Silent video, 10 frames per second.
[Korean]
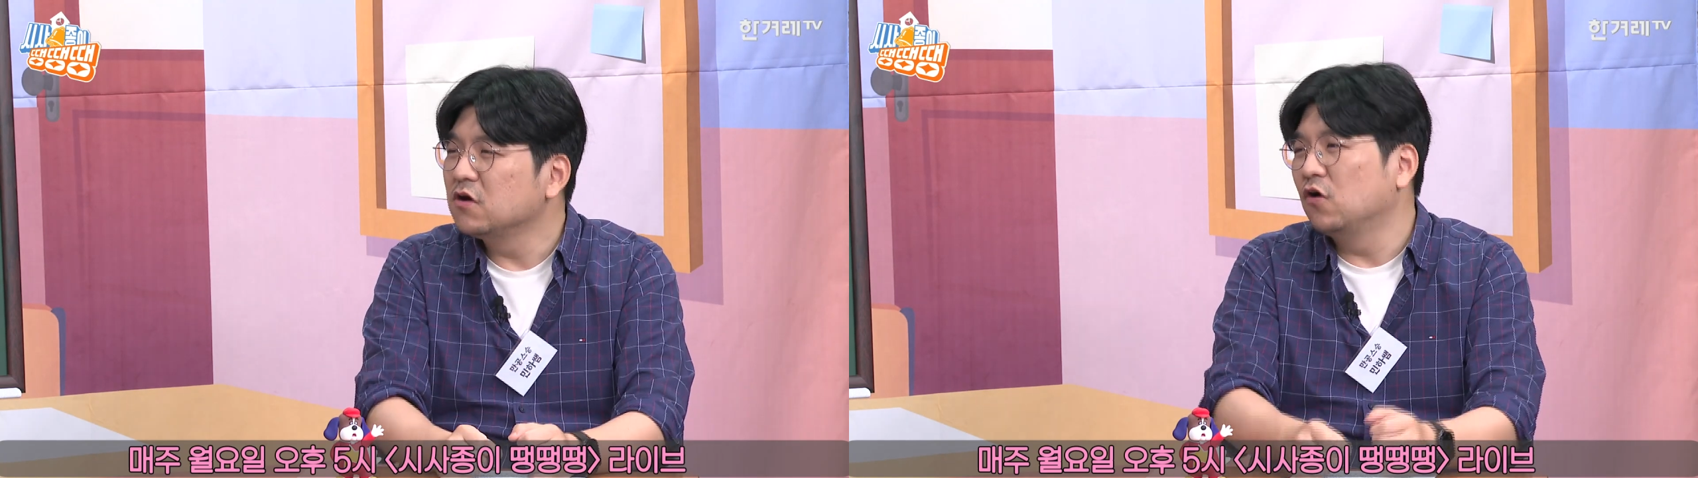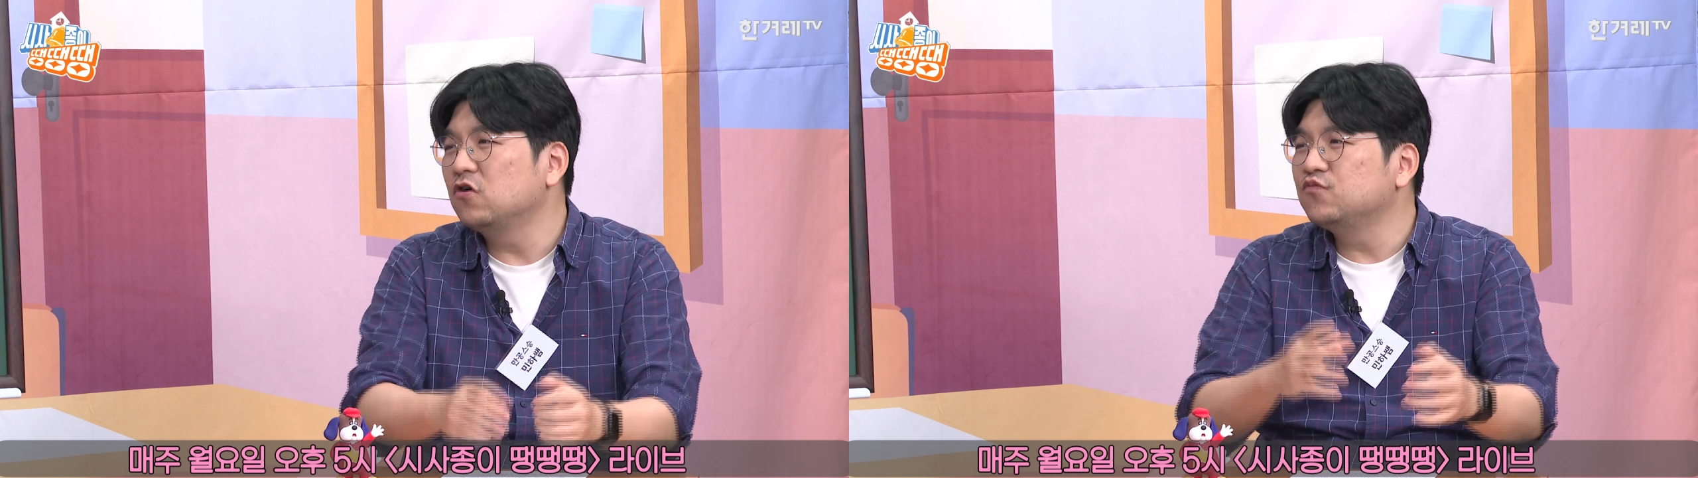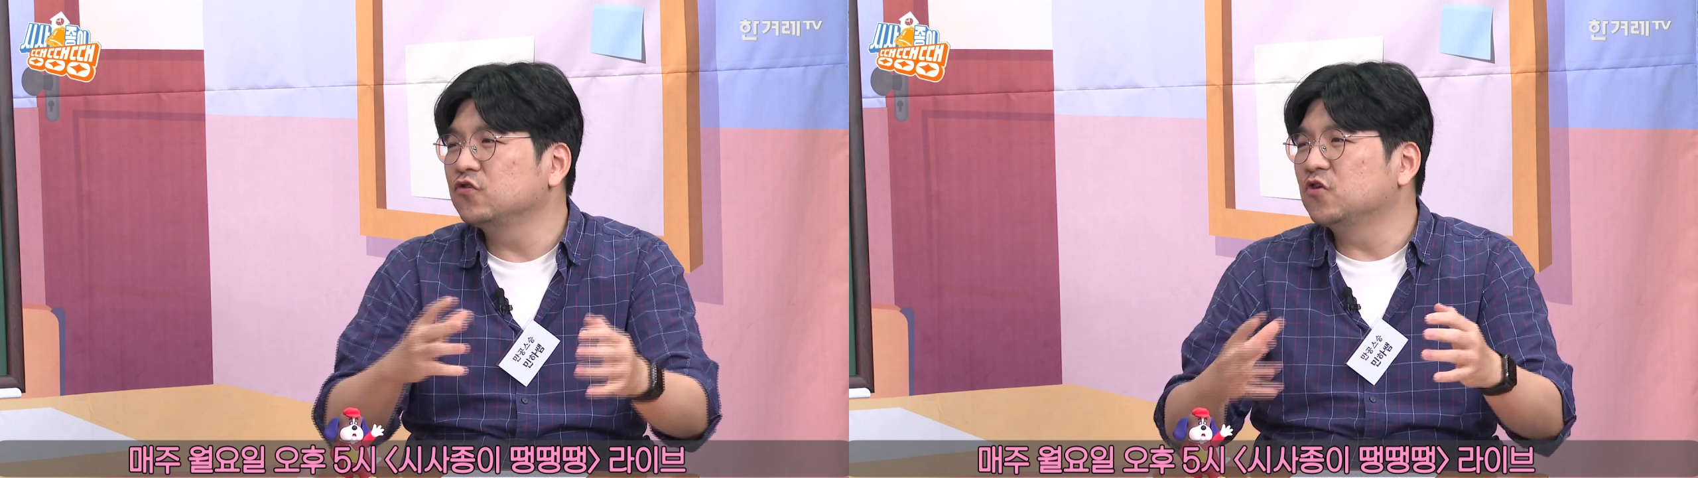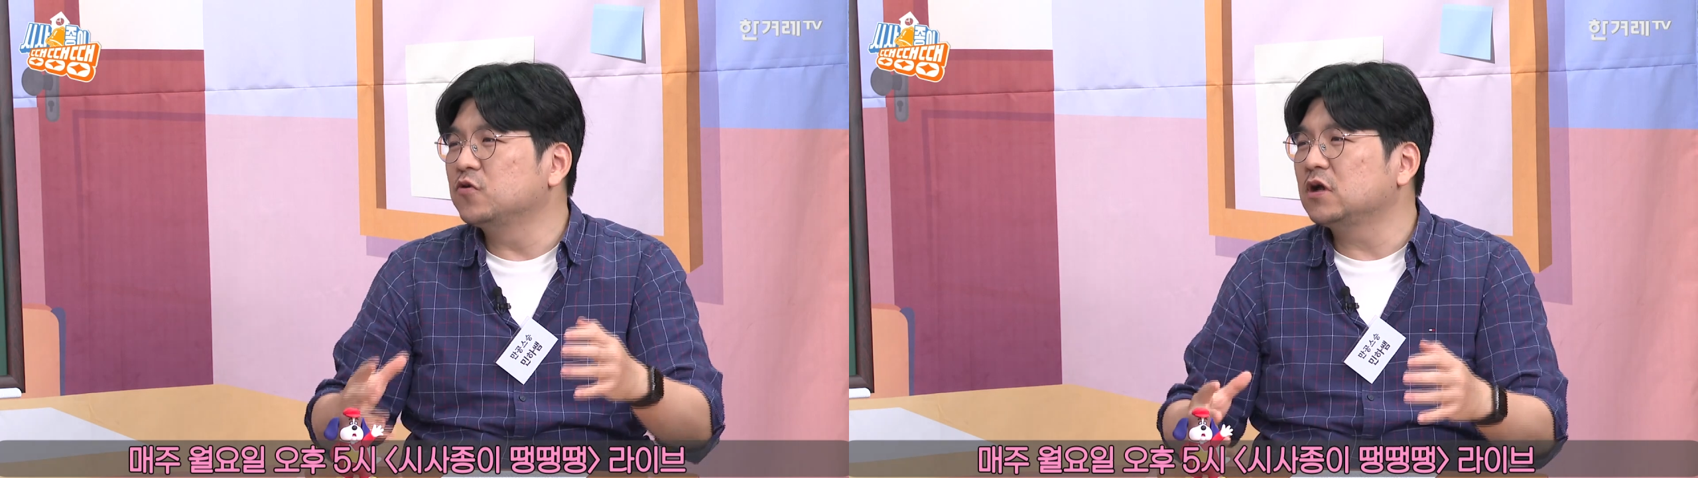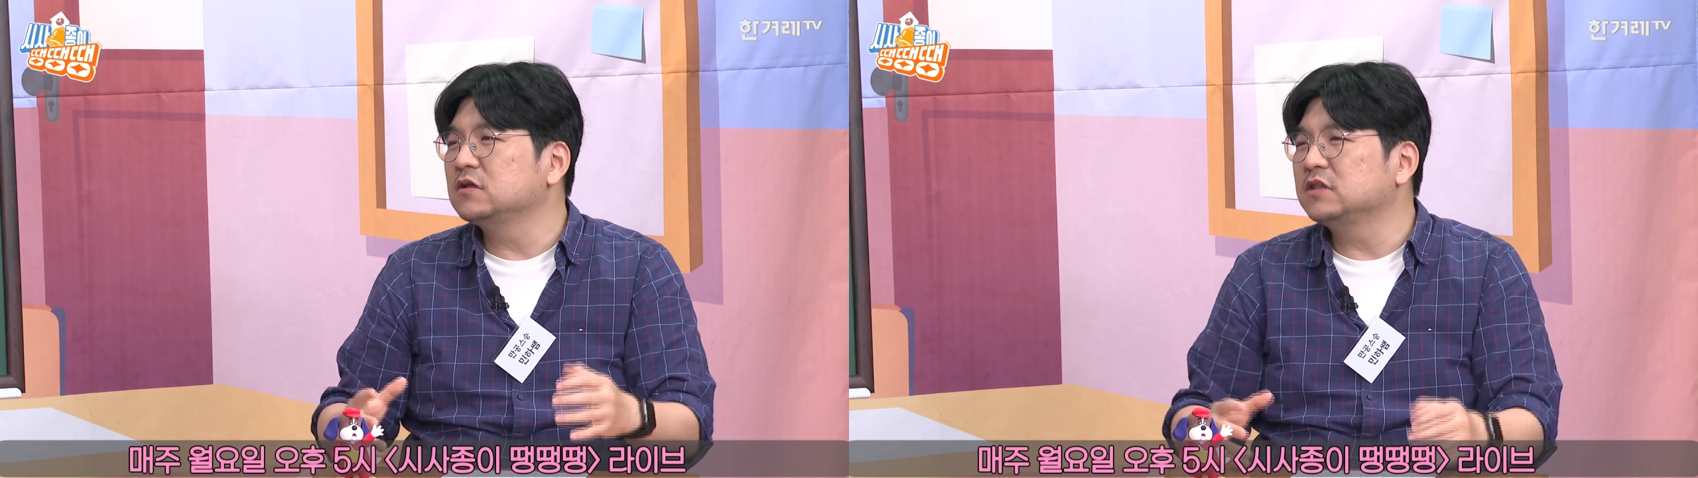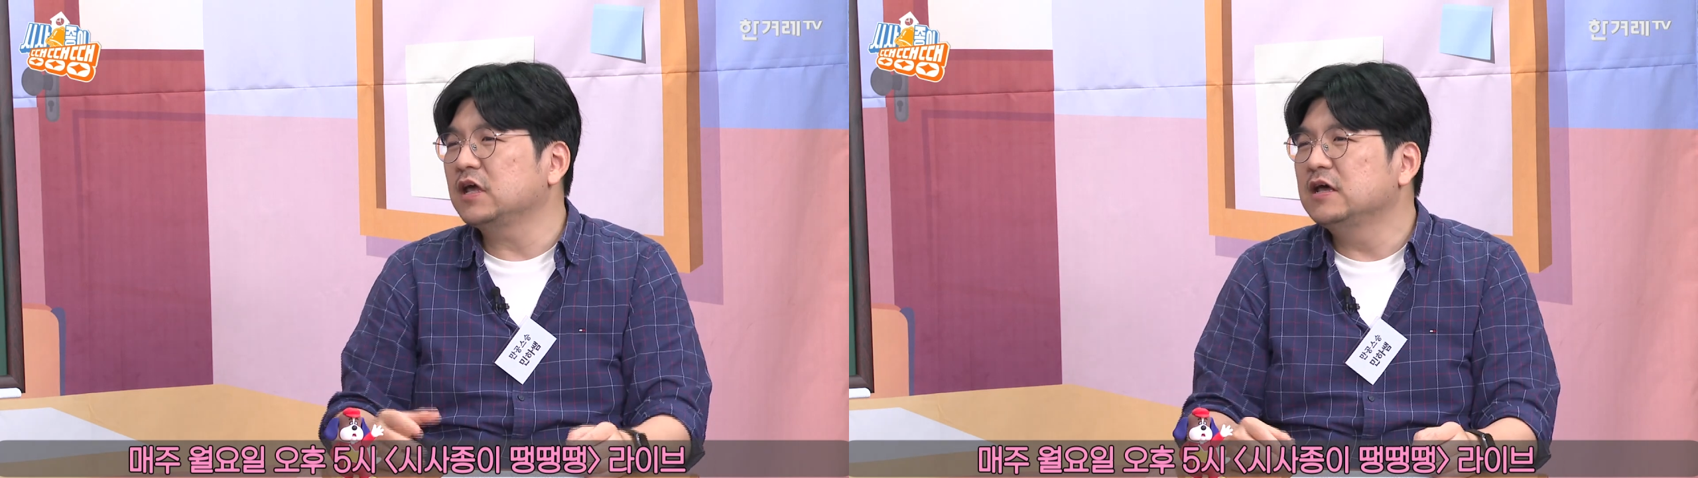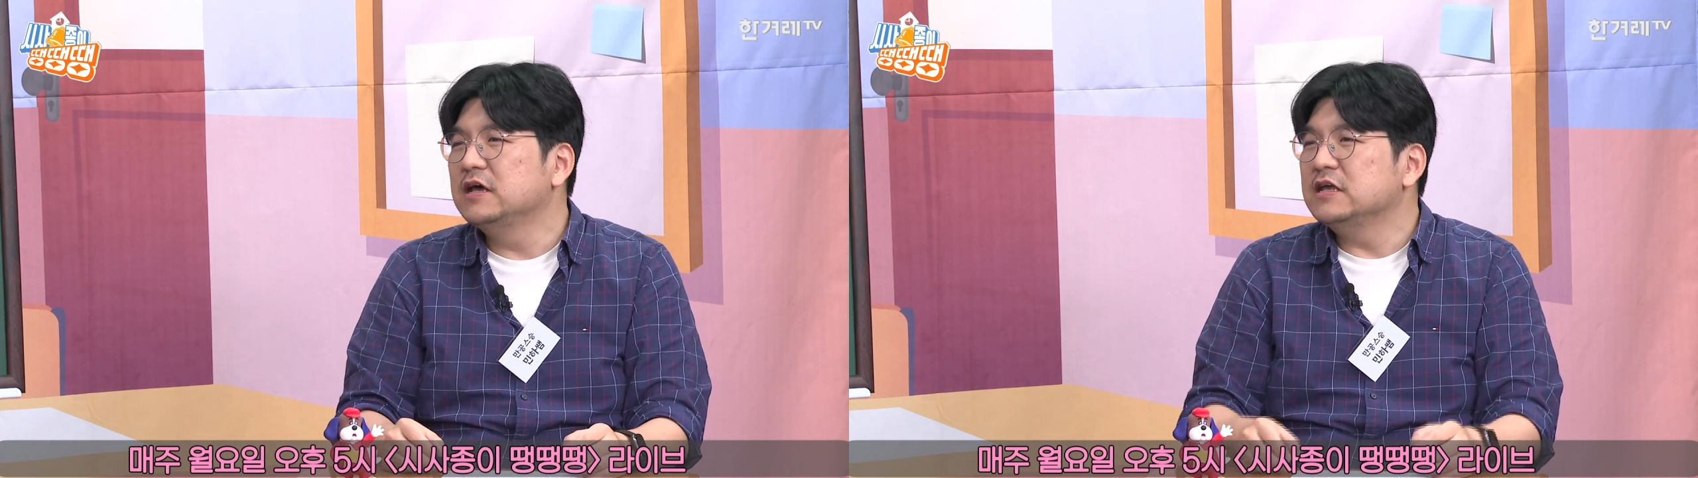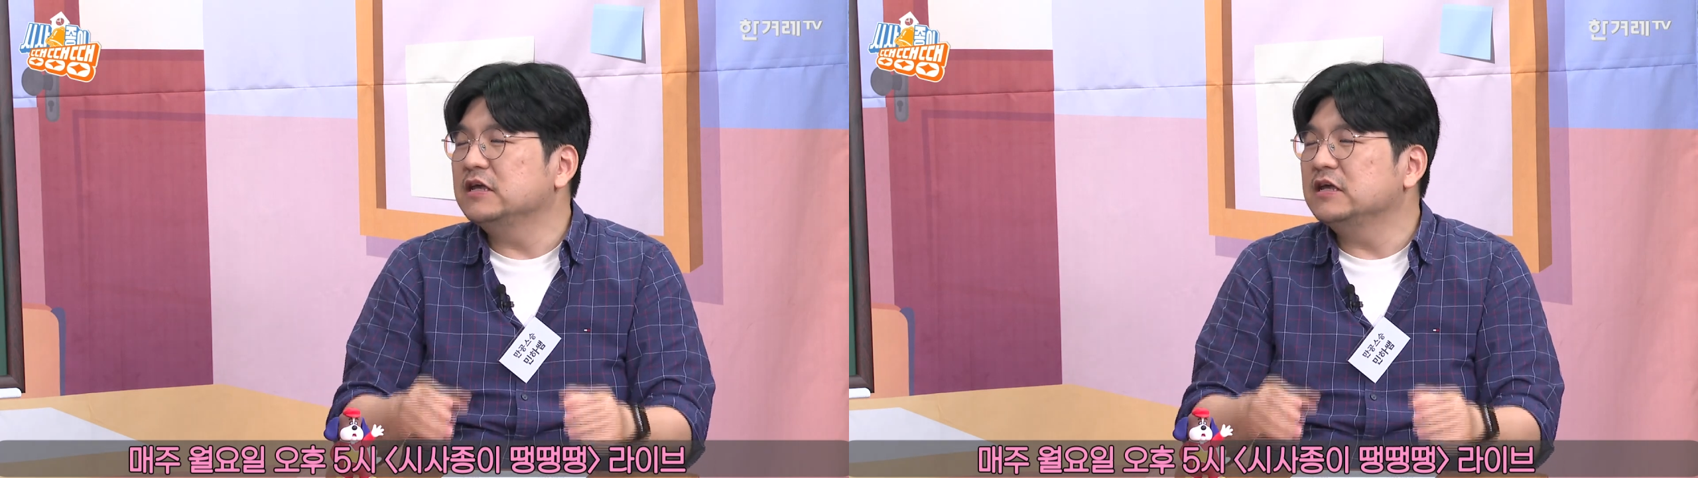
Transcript: 어영부영 넘어갔는데